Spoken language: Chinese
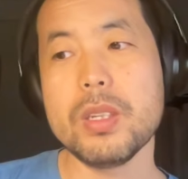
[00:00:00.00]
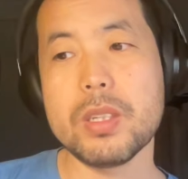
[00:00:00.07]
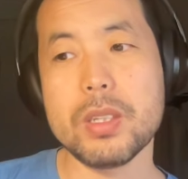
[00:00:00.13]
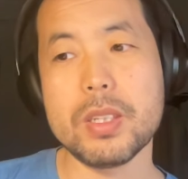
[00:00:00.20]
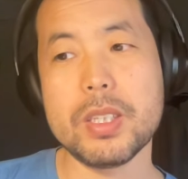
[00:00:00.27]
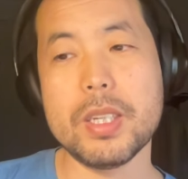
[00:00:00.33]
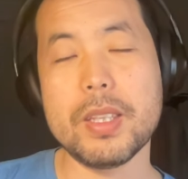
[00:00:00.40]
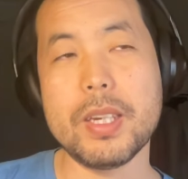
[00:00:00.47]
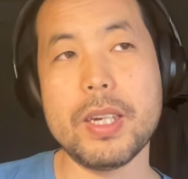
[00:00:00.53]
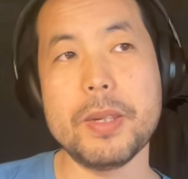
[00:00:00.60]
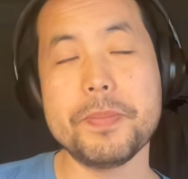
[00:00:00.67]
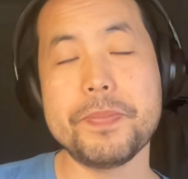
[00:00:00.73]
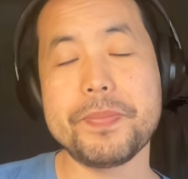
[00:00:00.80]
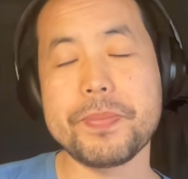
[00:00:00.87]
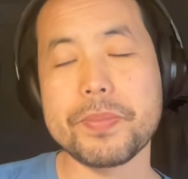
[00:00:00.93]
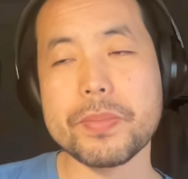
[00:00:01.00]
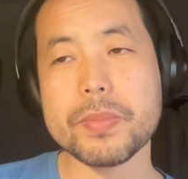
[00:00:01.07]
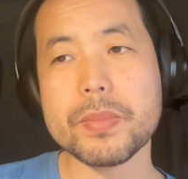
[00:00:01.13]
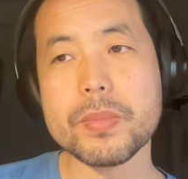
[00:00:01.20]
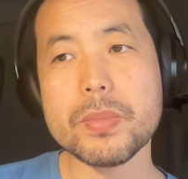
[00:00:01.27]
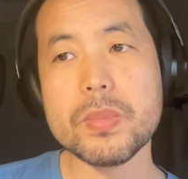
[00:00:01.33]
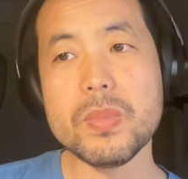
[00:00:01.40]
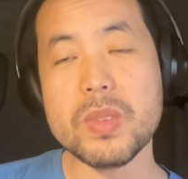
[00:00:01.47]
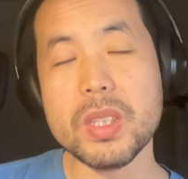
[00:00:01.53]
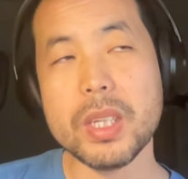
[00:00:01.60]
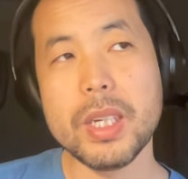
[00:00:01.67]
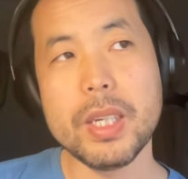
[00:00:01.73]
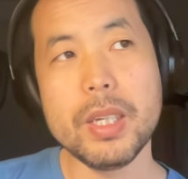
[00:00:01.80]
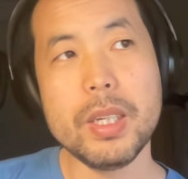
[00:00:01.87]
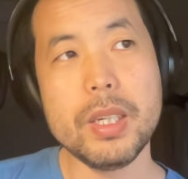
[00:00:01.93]
其实现在
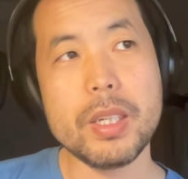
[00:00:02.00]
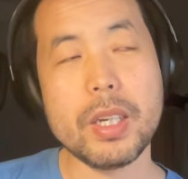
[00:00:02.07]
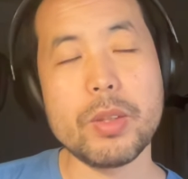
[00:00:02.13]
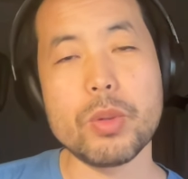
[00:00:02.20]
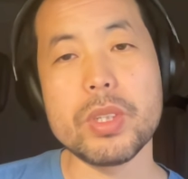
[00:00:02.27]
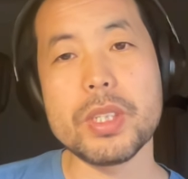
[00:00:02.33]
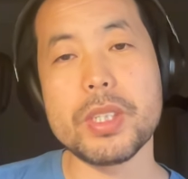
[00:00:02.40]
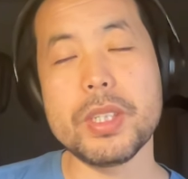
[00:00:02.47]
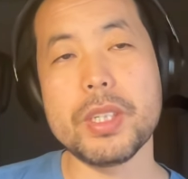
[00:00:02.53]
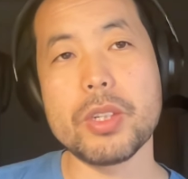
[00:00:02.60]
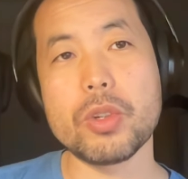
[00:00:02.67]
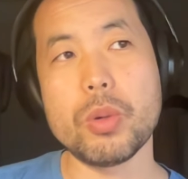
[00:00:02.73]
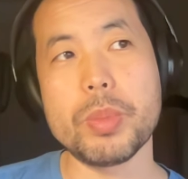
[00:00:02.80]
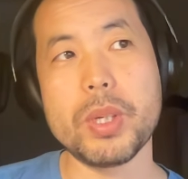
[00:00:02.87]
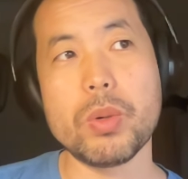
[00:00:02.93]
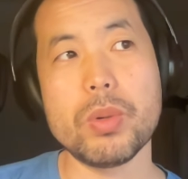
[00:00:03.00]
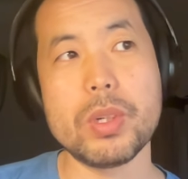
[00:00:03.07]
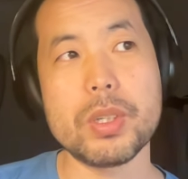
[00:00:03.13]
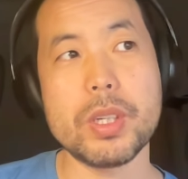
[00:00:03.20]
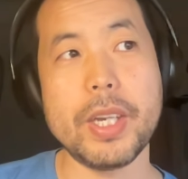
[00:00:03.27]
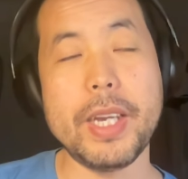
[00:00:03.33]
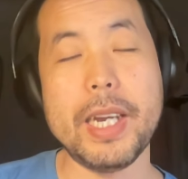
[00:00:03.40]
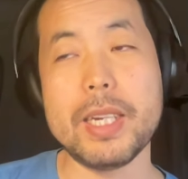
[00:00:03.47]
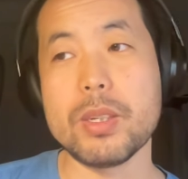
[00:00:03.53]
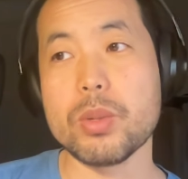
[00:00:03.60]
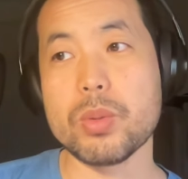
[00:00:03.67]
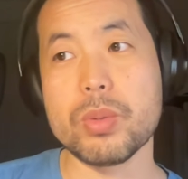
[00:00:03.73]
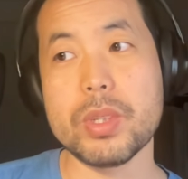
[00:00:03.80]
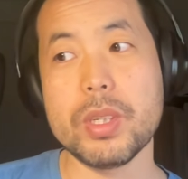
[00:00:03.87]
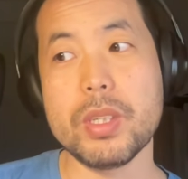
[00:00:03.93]
很多的机械手臂或者是 AI
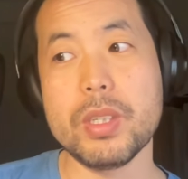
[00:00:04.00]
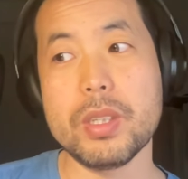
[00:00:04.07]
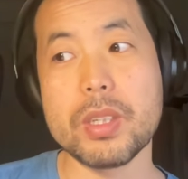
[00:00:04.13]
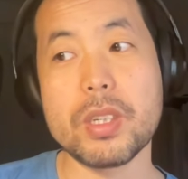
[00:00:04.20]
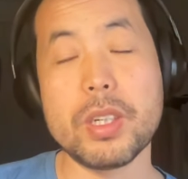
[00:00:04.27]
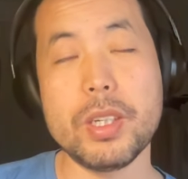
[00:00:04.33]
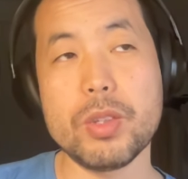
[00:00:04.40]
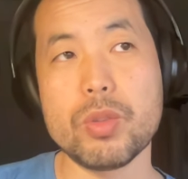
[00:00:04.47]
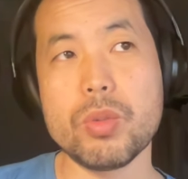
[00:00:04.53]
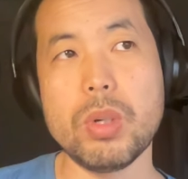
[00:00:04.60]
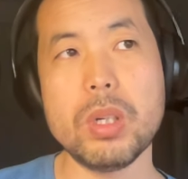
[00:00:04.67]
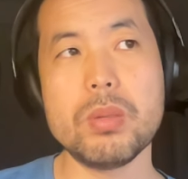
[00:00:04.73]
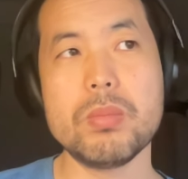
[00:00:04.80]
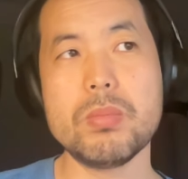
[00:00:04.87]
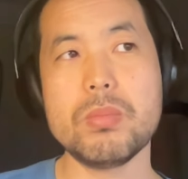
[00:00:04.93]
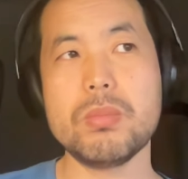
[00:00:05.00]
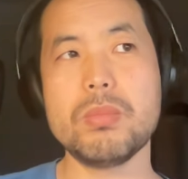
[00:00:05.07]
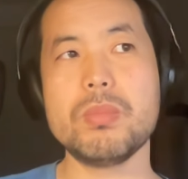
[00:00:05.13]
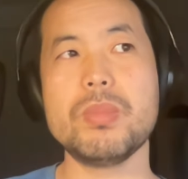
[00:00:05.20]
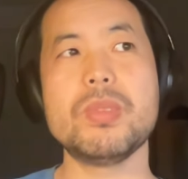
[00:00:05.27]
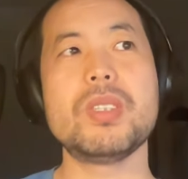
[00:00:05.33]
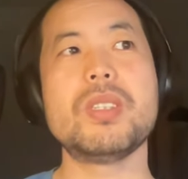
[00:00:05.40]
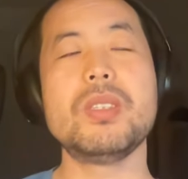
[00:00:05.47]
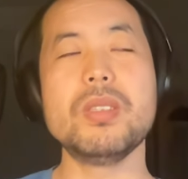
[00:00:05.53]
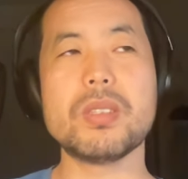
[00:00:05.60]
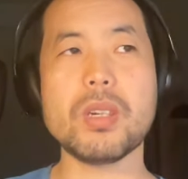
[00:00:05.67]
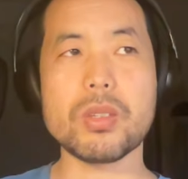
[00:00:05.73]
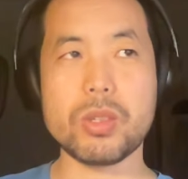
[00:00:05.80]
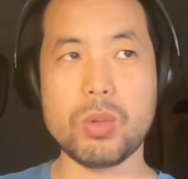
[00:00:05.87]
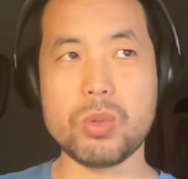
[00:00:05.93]
这个东西已经可以做
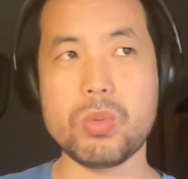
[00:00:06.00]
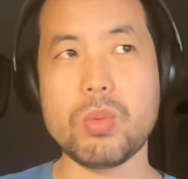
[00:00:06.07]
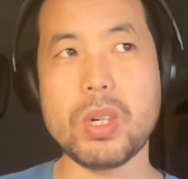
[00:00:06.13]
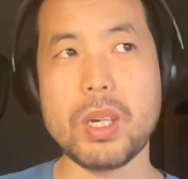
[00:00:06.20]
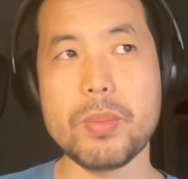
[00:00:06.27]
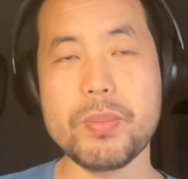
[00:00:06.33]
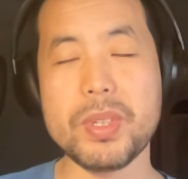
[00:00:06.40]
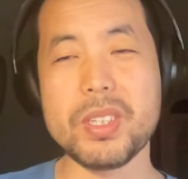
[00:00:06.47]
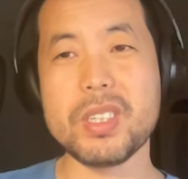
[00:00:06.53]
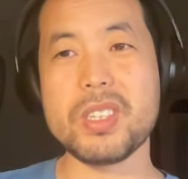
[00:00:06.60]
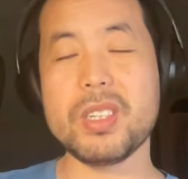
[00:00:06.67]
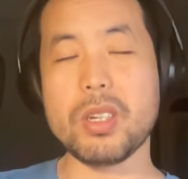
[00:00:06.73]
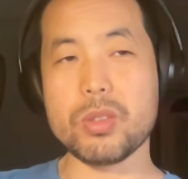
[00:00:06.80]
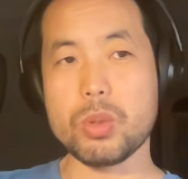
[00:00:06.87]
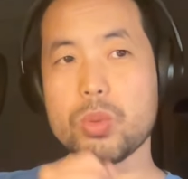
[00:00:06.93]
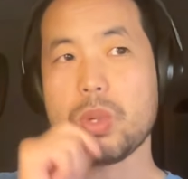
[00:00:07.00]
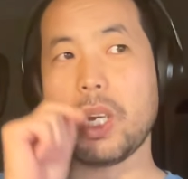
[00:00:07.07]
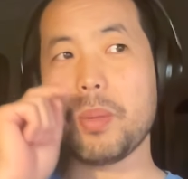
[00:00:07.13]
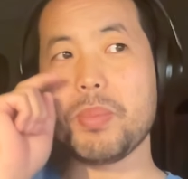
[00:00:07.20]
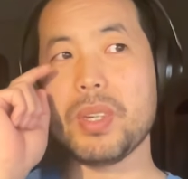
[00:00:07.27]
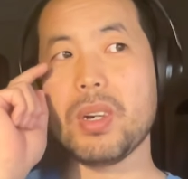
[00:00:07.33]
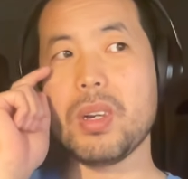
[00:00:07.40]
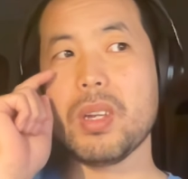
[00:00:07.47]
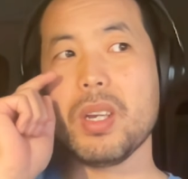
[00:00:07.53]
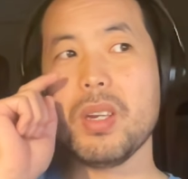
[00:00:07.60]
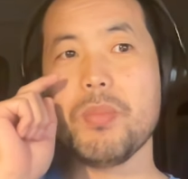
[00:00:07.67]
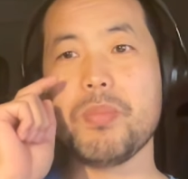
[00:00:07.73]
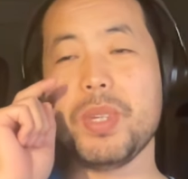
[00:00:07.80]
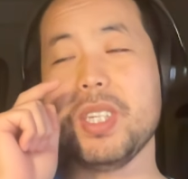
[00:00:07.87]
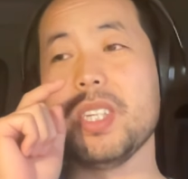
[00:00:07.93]
心脏手术了，比你心脏手术还比较
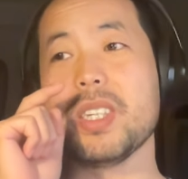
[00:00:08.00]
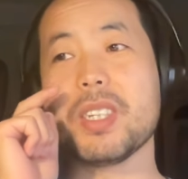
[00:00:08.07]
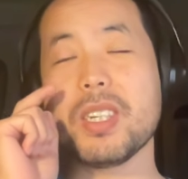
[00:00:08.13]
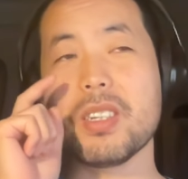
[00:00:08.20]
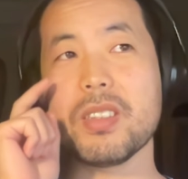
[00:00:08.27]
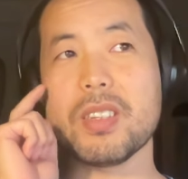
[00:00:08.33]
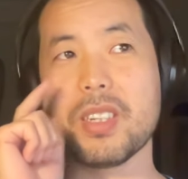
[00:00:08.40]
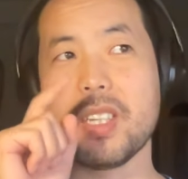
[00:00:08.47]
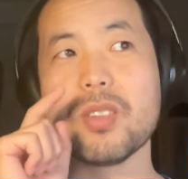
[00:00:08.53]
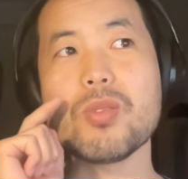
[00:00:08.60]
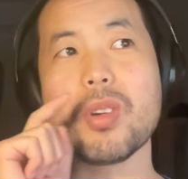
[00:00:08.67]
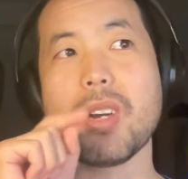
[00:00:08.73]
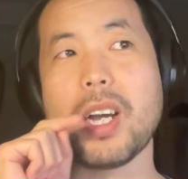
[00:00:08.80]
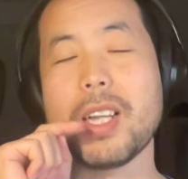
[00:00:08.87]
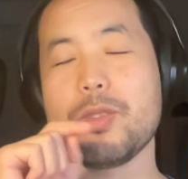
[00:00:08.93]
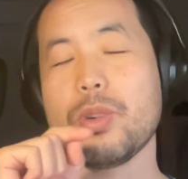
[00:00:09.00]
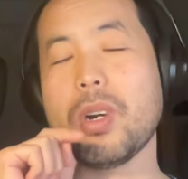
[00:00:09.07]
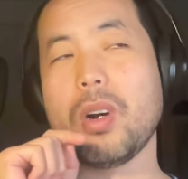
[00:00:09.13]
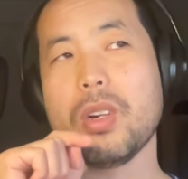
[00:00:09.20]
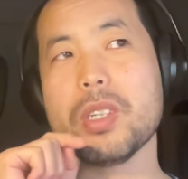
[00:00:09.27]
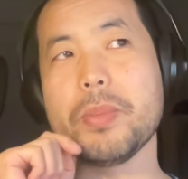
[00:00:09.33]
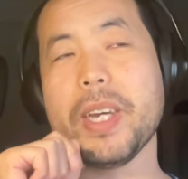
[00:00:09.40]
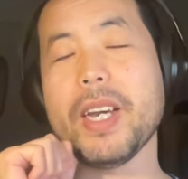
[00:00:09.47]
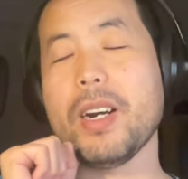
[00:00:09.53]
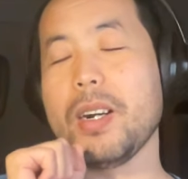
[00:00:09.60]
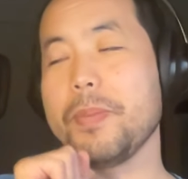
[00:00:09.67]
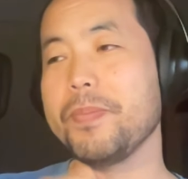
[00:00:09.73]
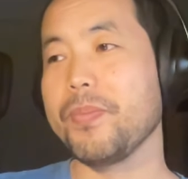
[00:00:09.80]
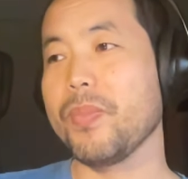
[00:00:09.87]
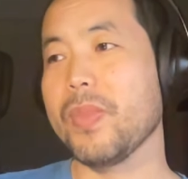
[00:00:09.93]
比你真正的人做要安全好几倍
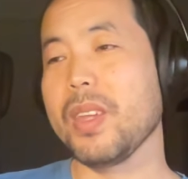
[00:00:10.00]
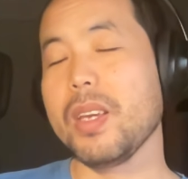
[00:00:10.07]
啊。